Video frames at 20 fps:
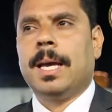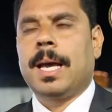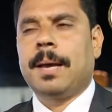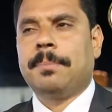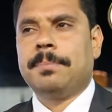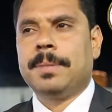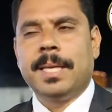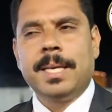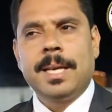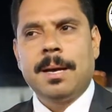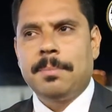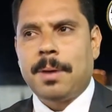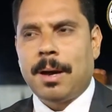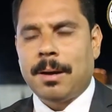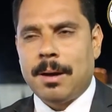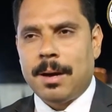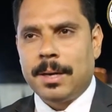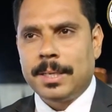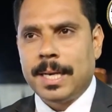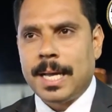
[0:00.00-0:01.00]
ابدينا
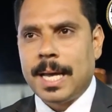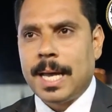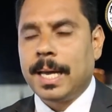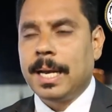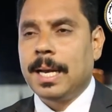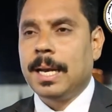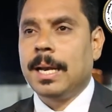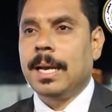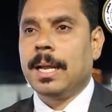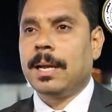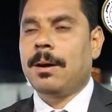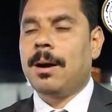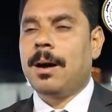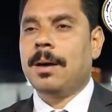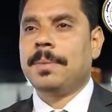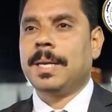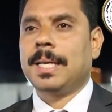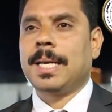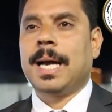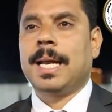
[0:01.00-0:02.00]
بارائنا
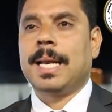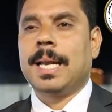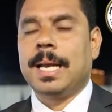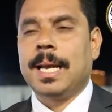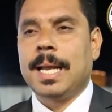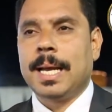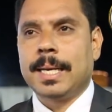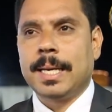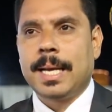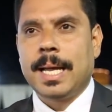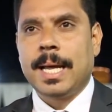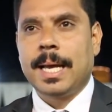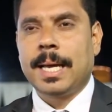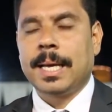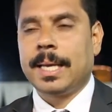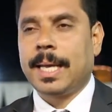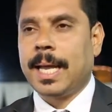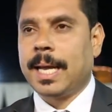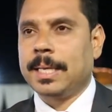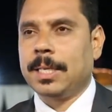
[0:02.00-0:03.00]
القائمين على اللجنه
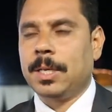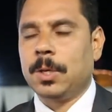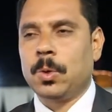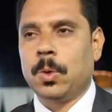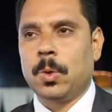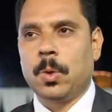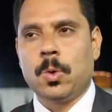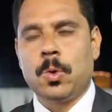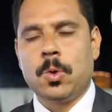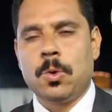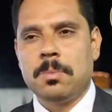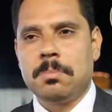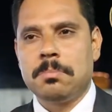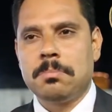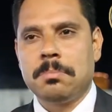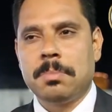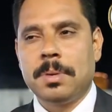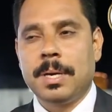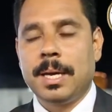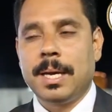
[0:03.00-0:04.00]
يعني
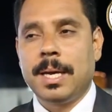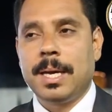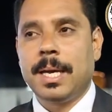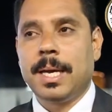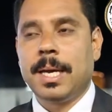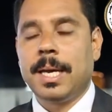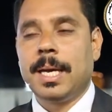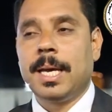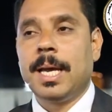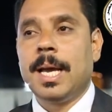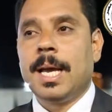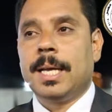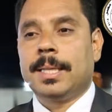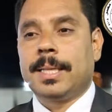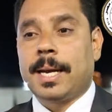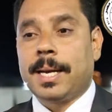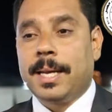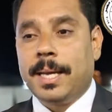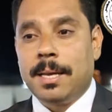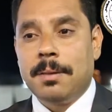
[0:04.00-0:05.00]
كلهم آه،
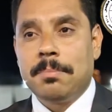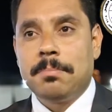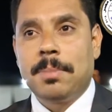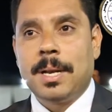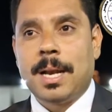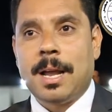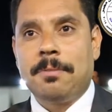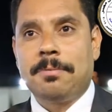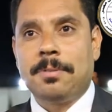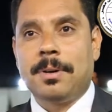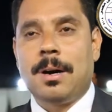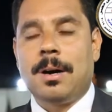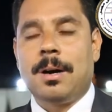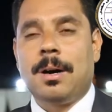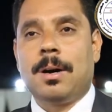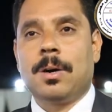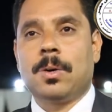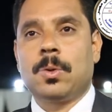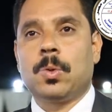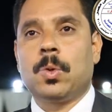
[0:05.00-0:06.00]
ترحيب
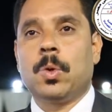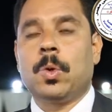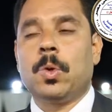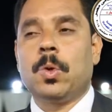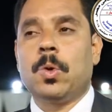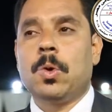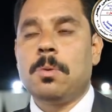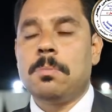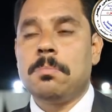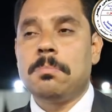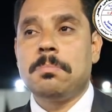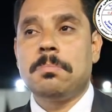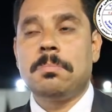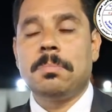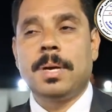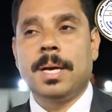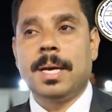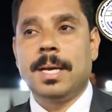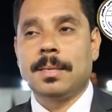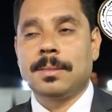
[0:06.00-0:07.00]
بالافكار
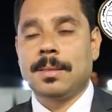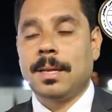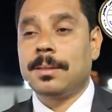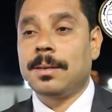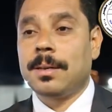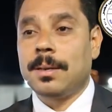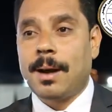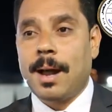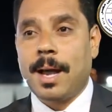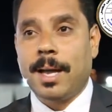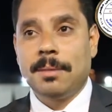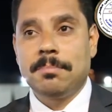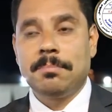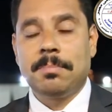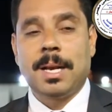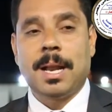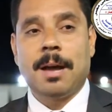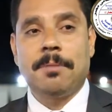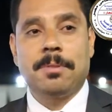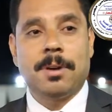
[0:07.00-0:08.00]
كلهم آه، صدر رحب
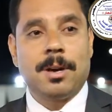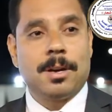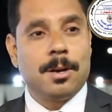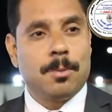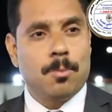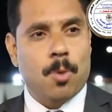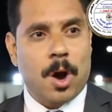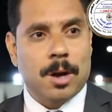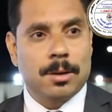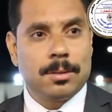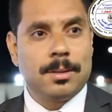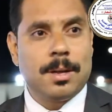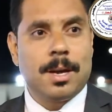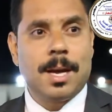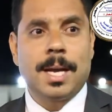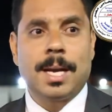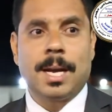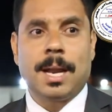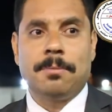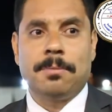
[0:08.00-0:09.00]
بالافكار
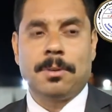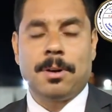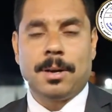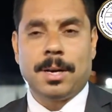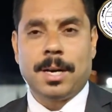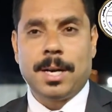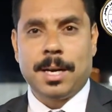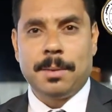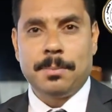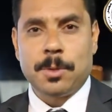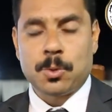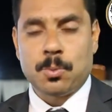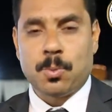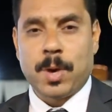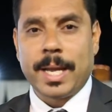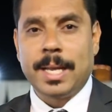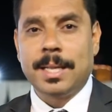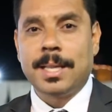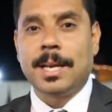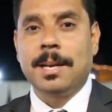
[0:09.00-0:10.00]
المعارضه الافكار اللي مش
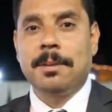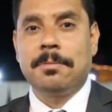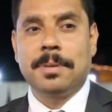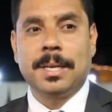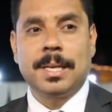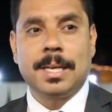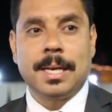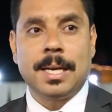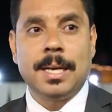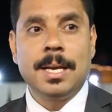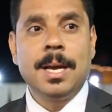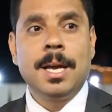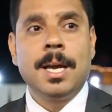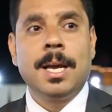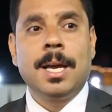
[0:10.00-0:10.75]
مؤيده للفكره